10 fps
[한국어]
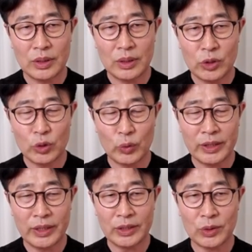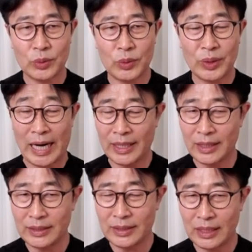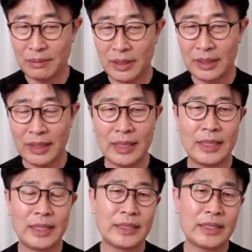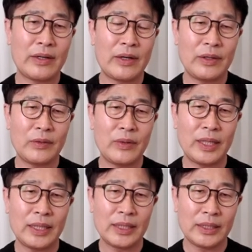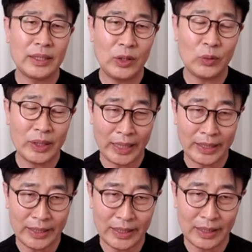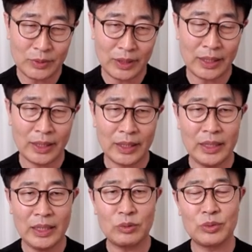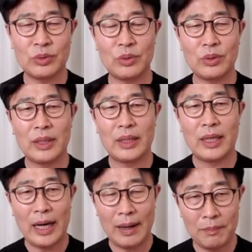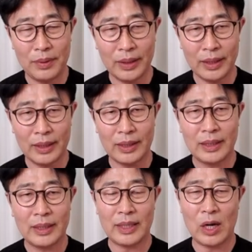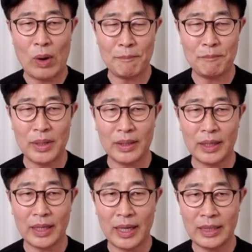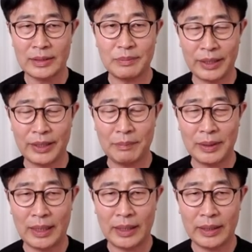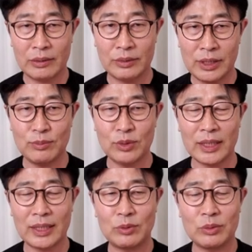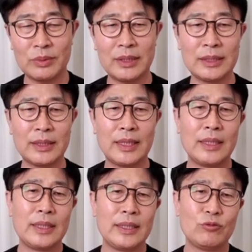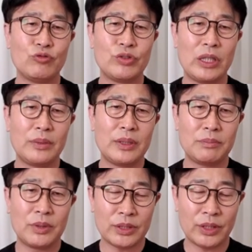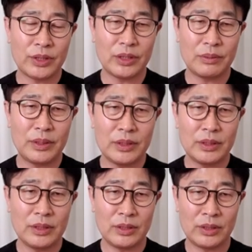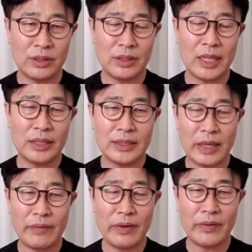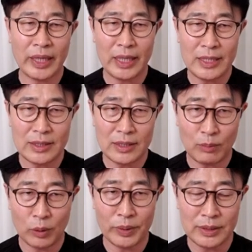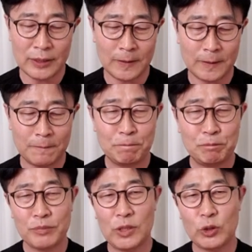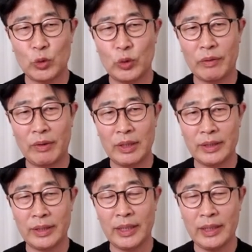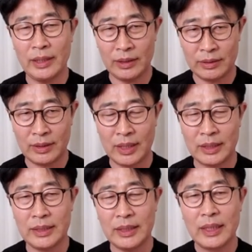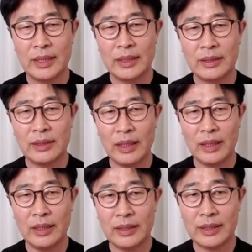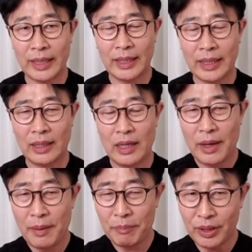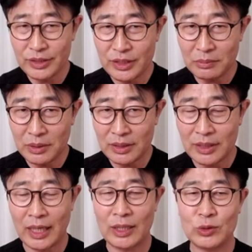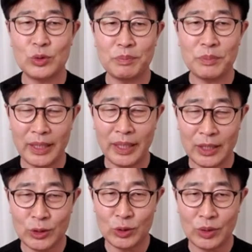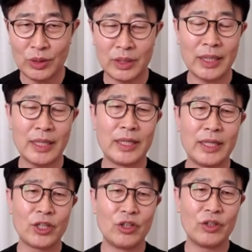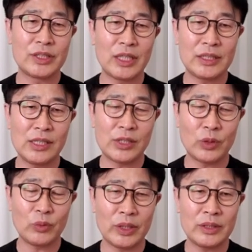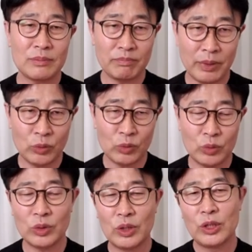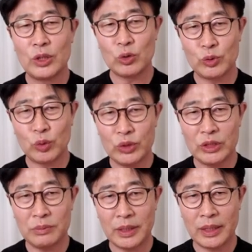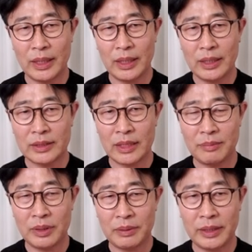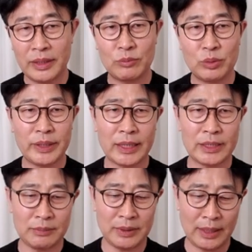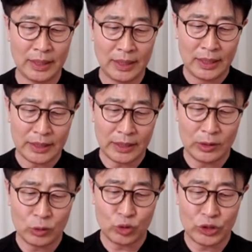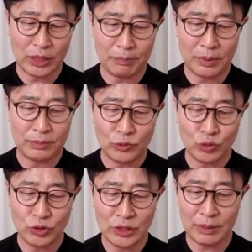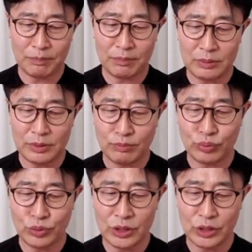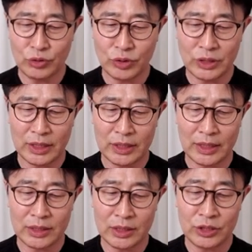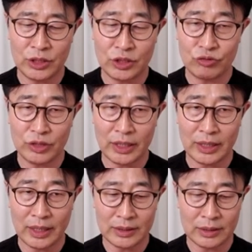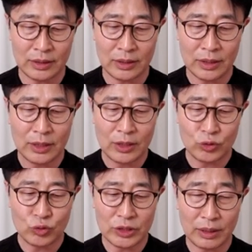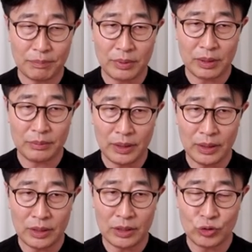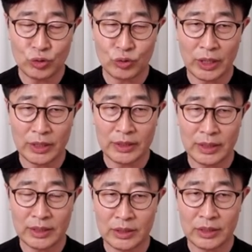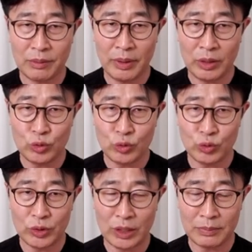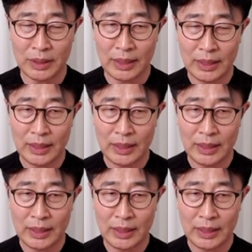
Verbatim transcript: 일조권에 대해서도 각 현장마다 상황과 내용이 다르기 때문에 이 부분도 한 번에 다 완벽하게 학습이 안 됩니다. 여러분 실무를 하다 보면은 두세 번, 뭐 서너 번 여러 가지 상황과 케이스를 보면서 일조권에 관련된 여러 가지 트레이닝을 한다. 평지면은 아주 편하겠죠. 그러나 경사지일 경우에는 매우 좀 조심 있게 살펴봐야 되는 부분이 되겠습니다. 자, 그리고 주차법. 주차법은 부설 주차장 설치 규정에 따라서 주차법이 건축을 하는 데 있어서 매우 중요합니다.